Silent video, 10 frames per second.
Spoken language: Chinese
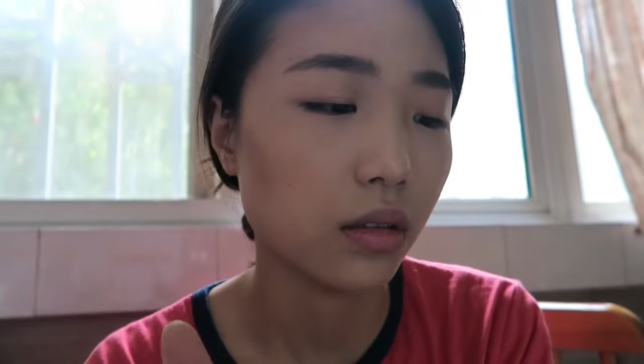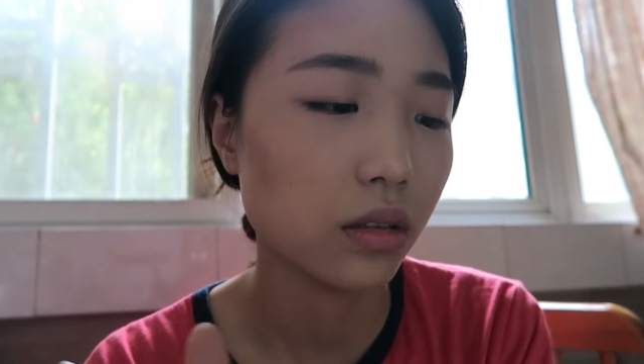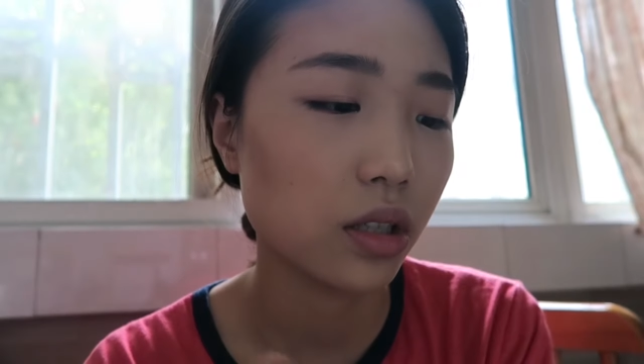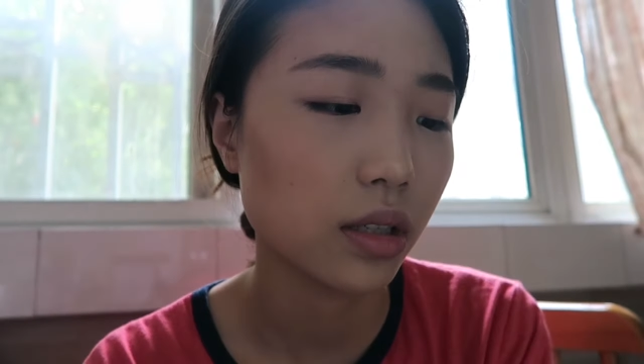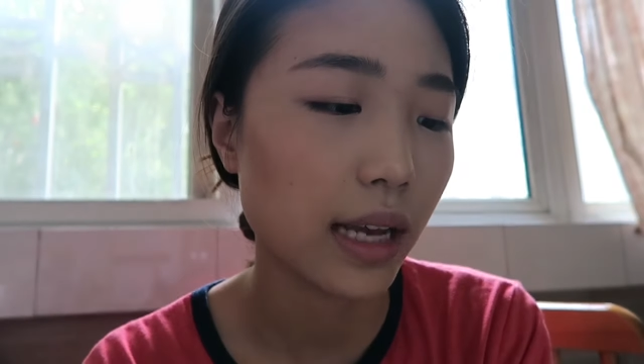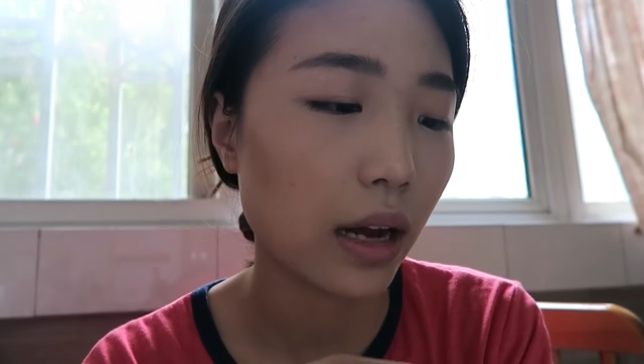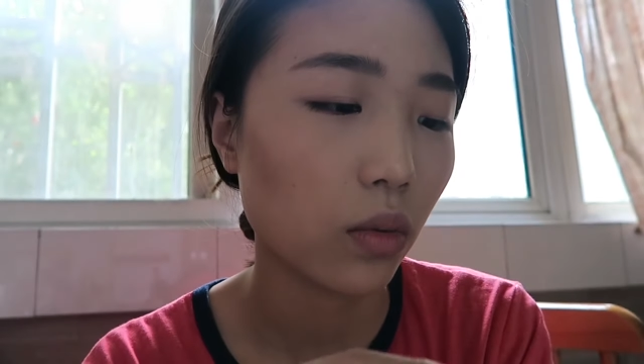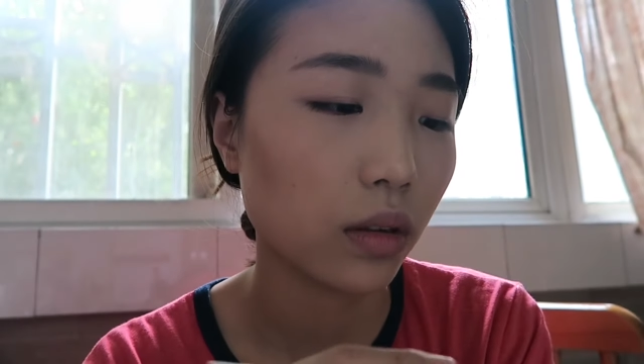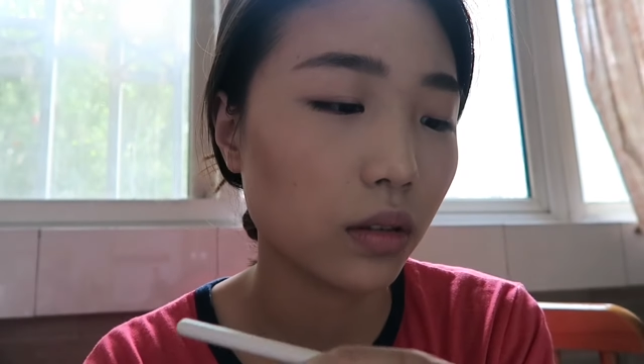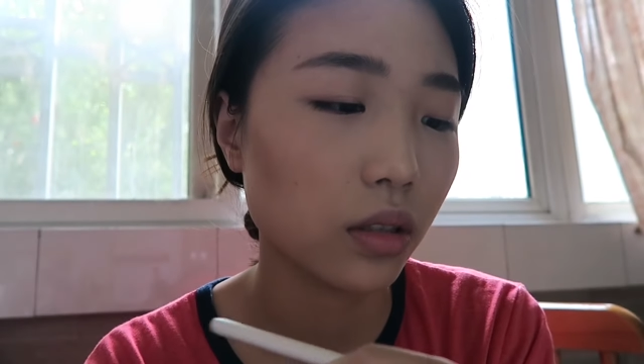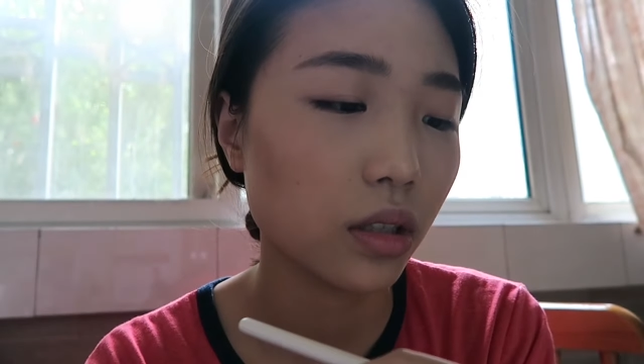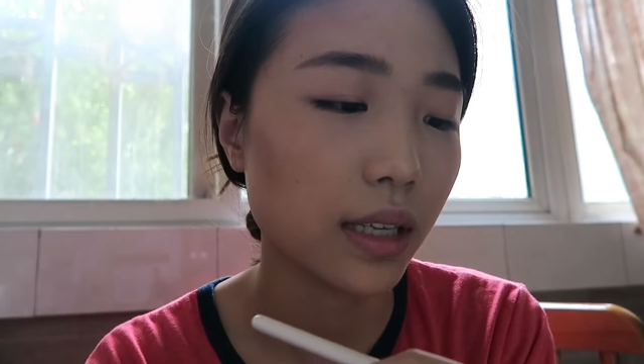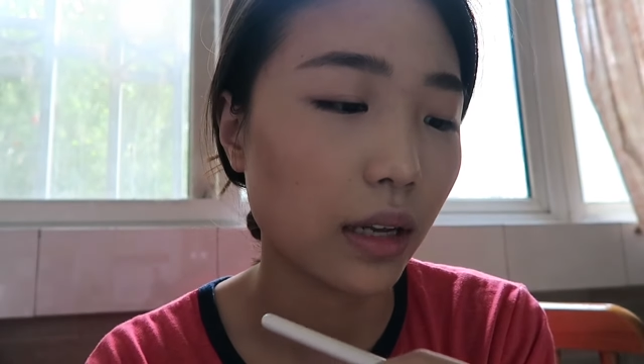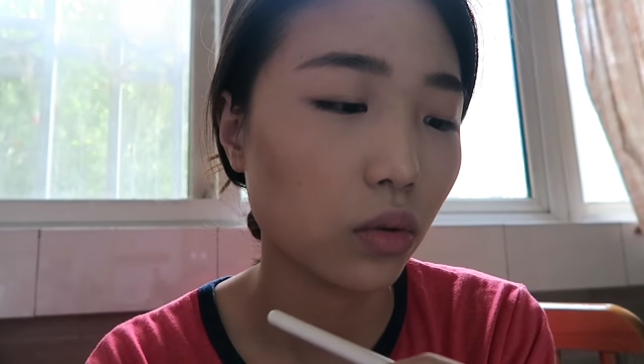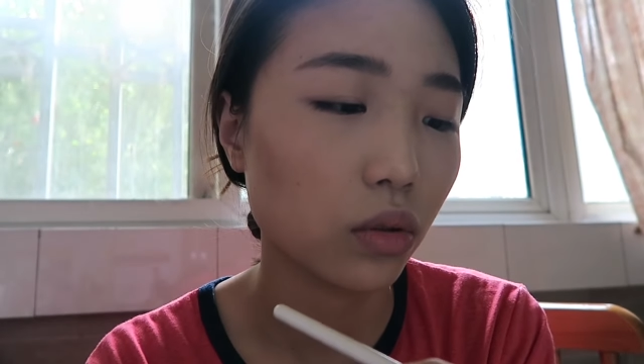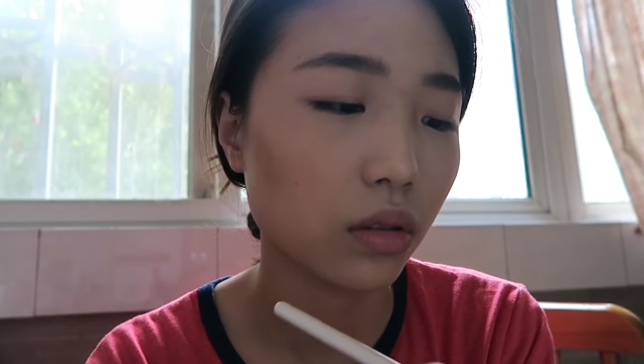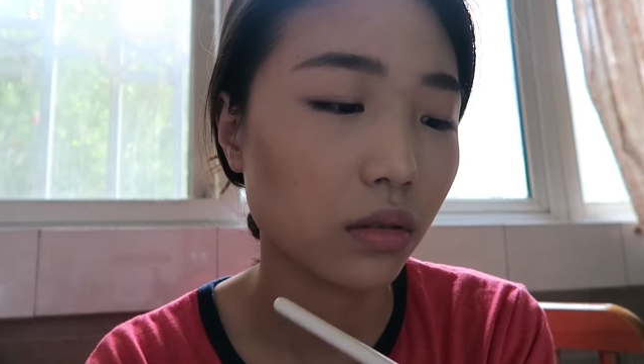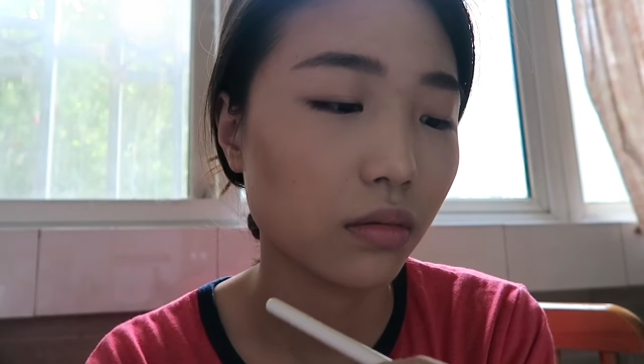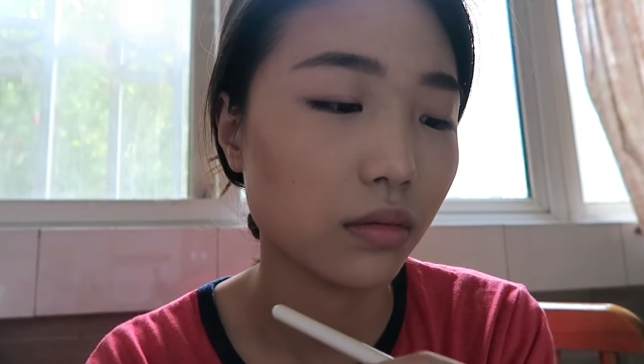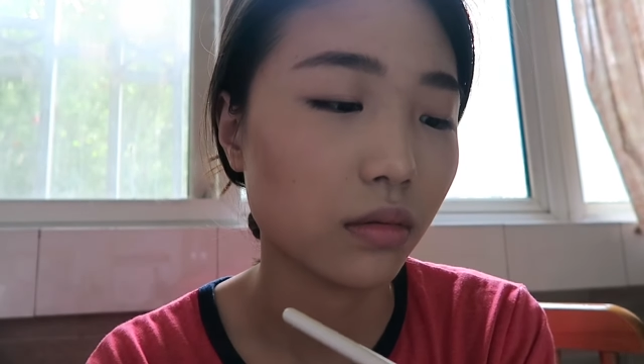是哑光的，剩下都是
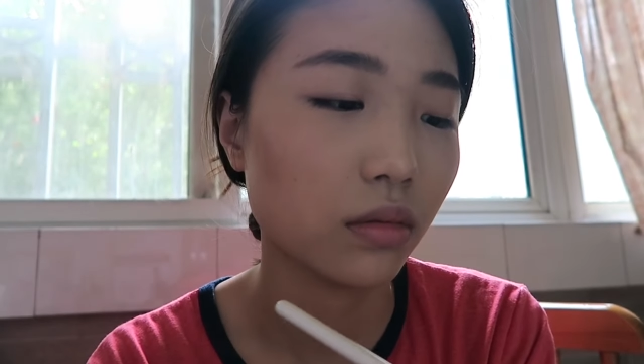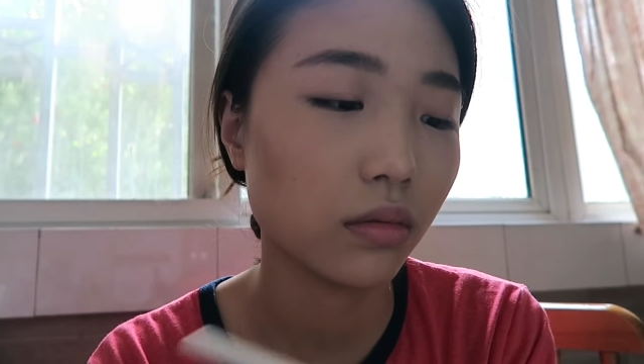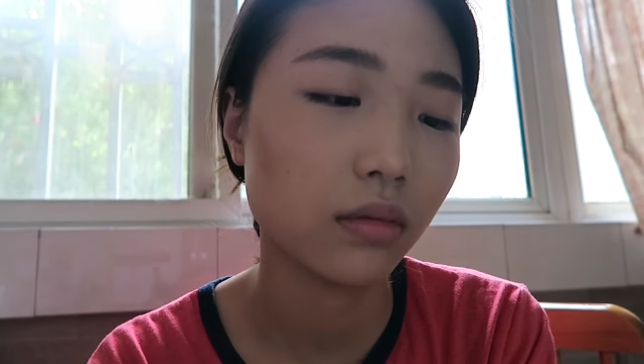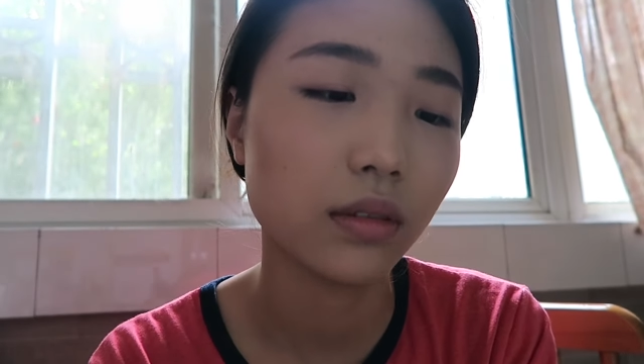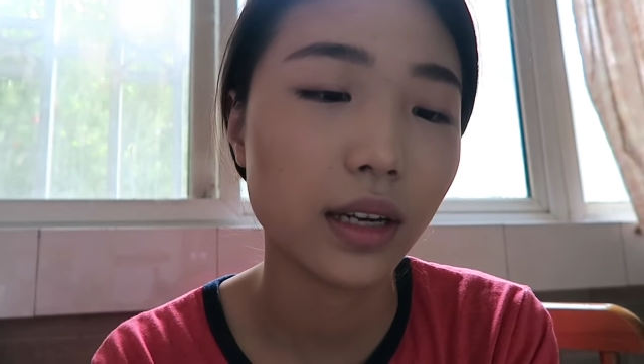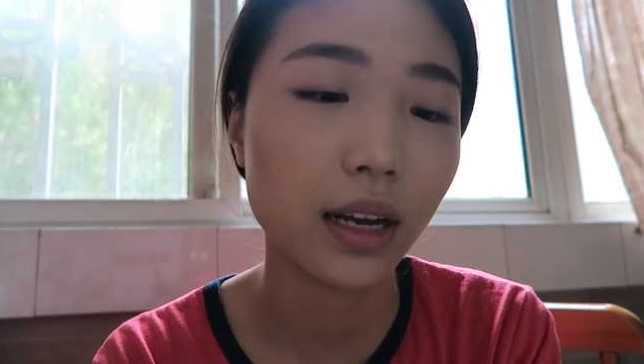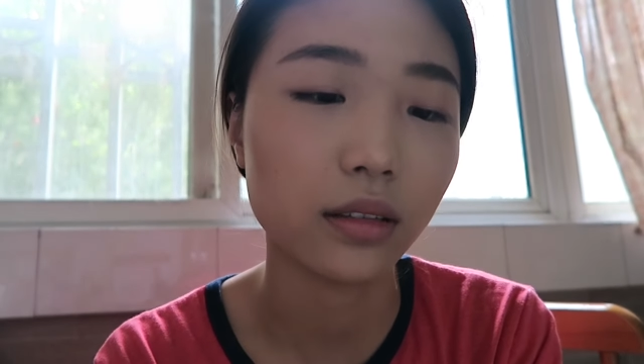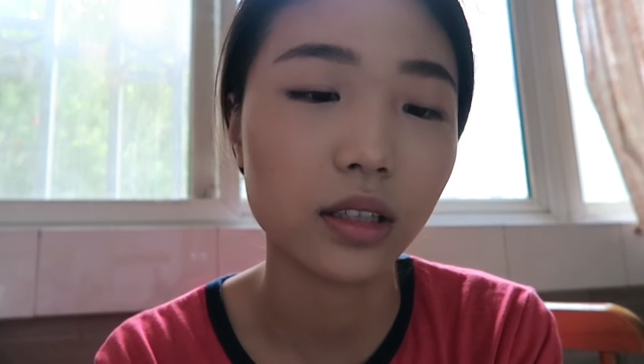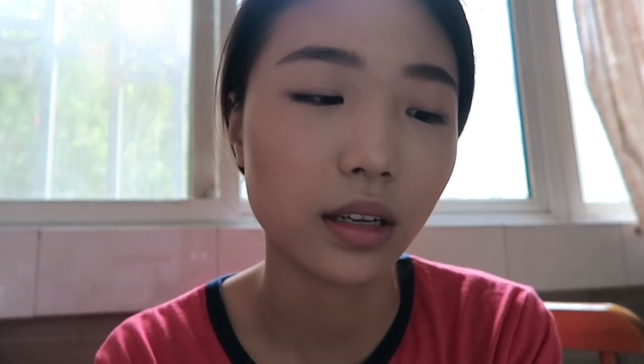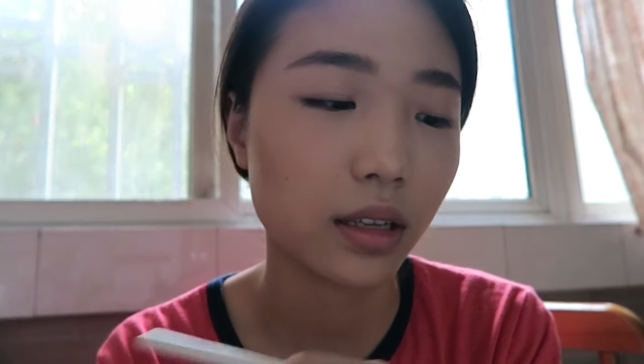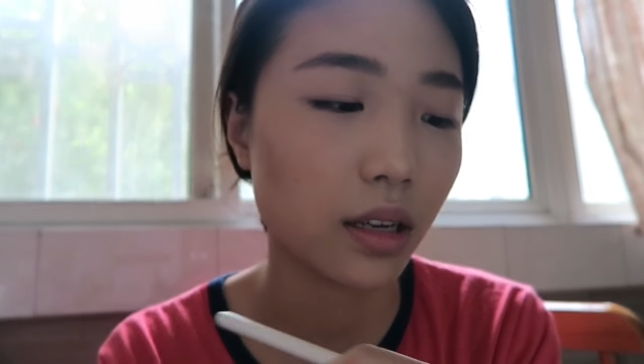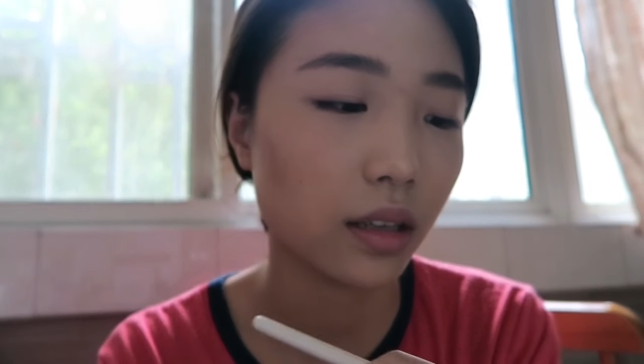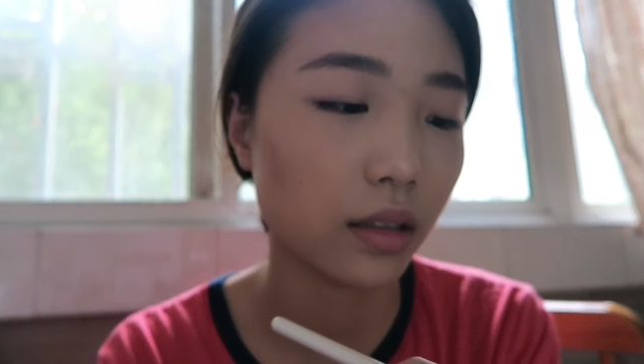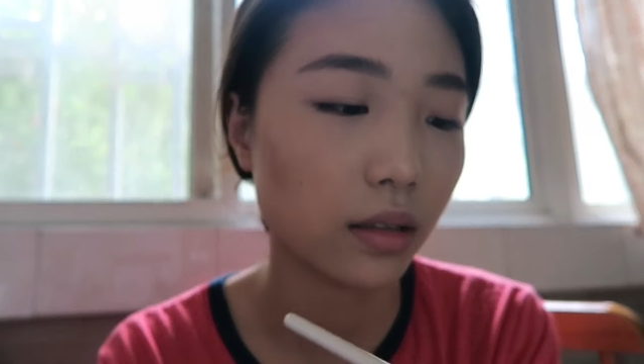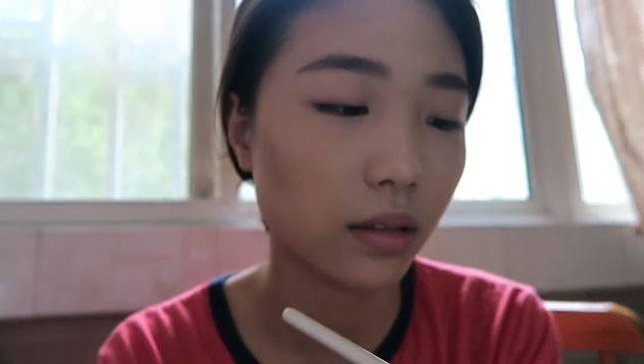亮闪闪的。